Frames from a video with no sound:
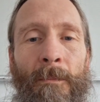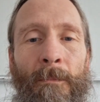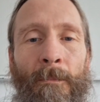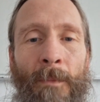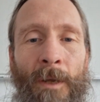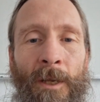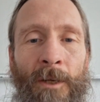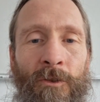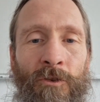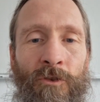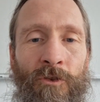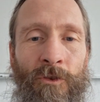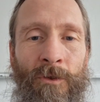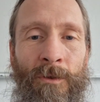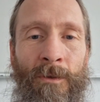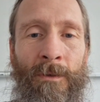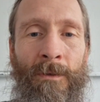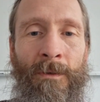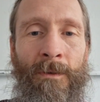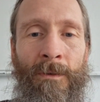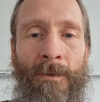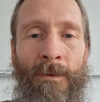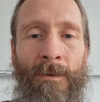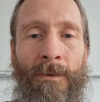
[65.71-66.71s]

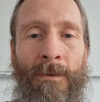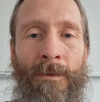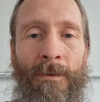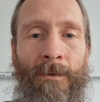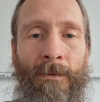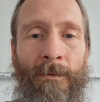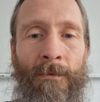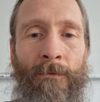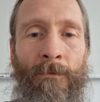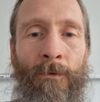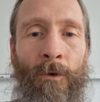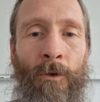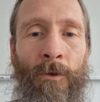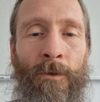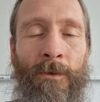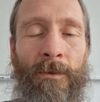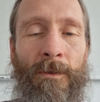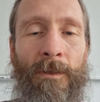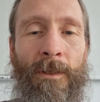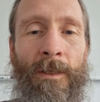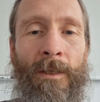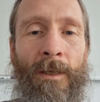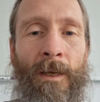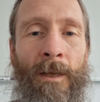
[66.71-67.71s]
Menschen wollen
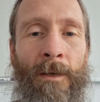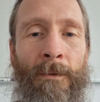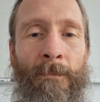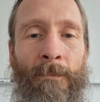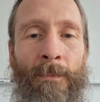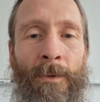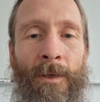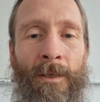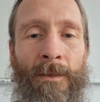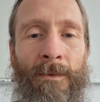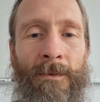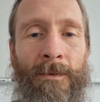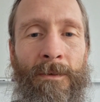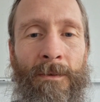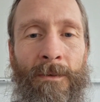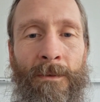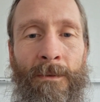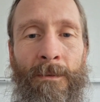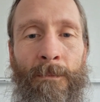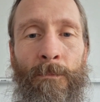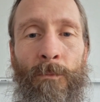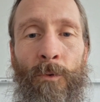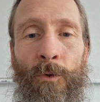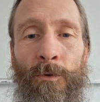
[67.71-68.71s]
sich
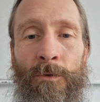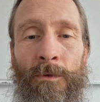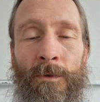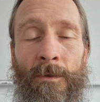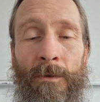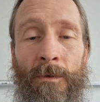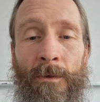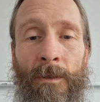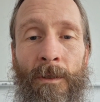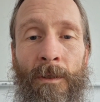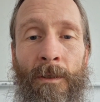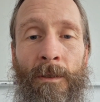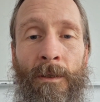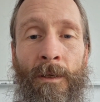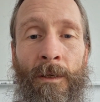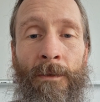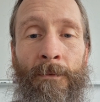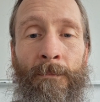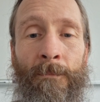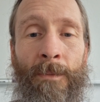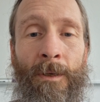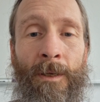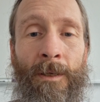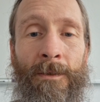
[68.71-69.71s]
anpassen, müssen sich
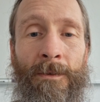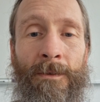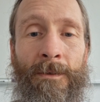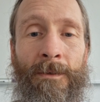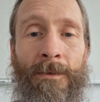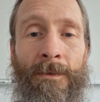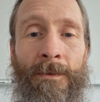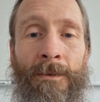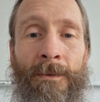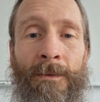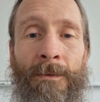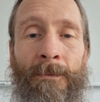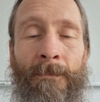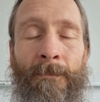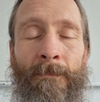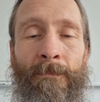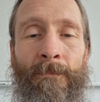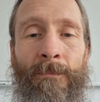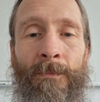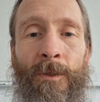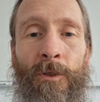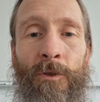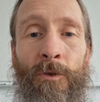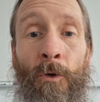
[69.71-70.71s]
anpassen,
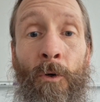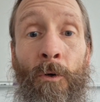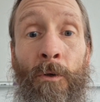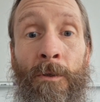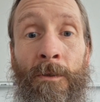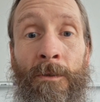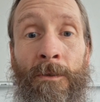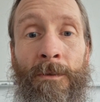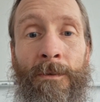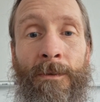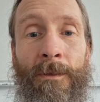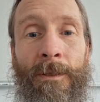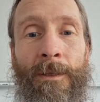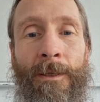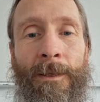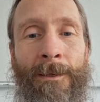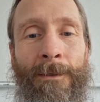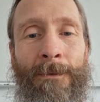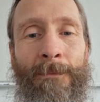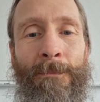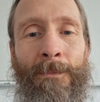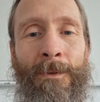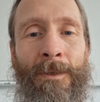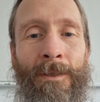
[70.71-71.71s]
sollten sich
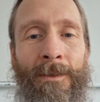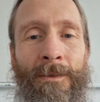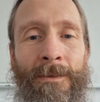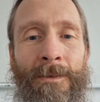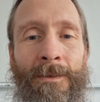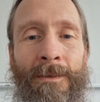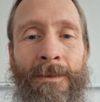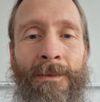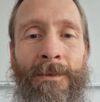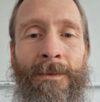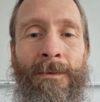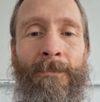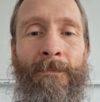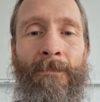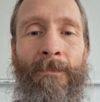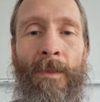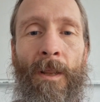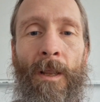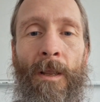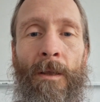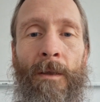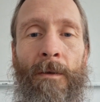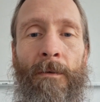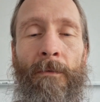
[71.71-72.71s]
anpassen,
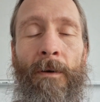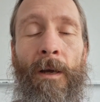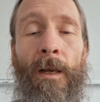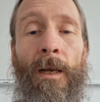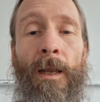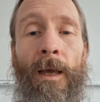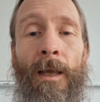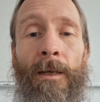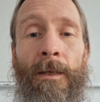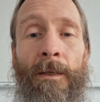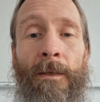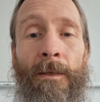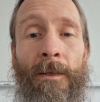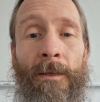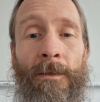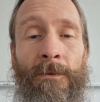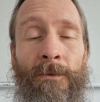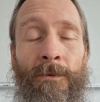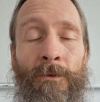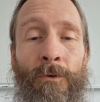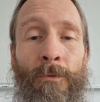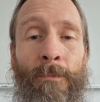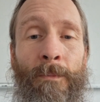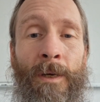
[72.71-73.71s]
weil alle
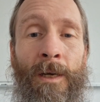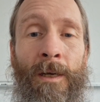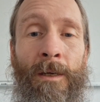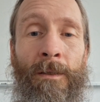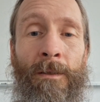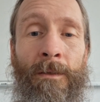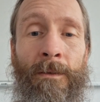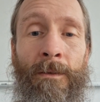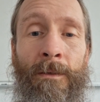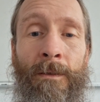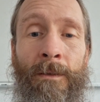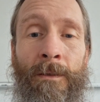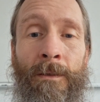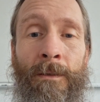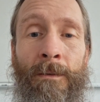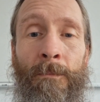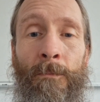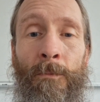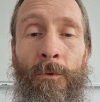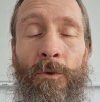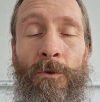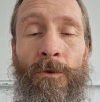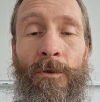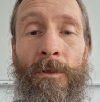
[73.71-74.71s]
das so
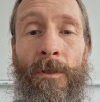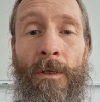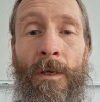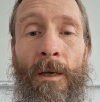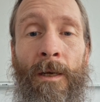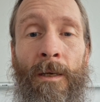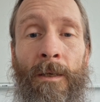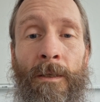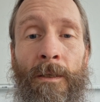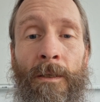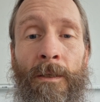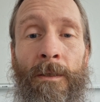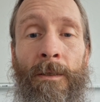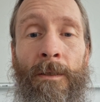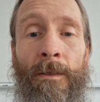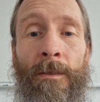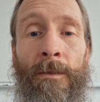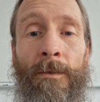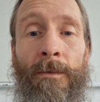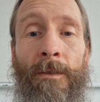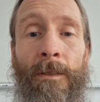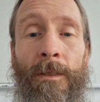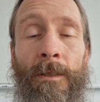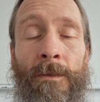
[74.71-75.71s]
machen, müssen
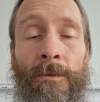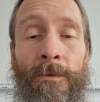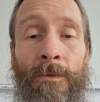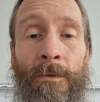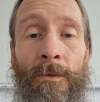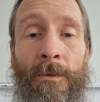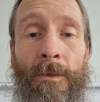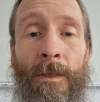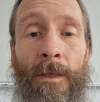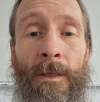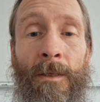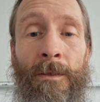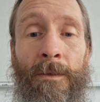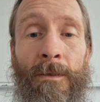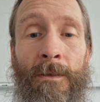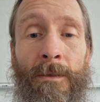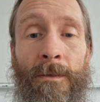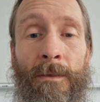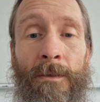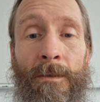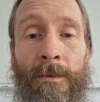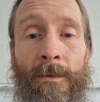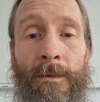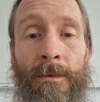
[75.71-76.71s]
alle dies und
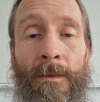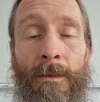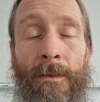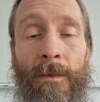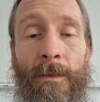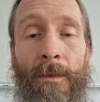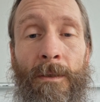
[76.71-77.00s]
das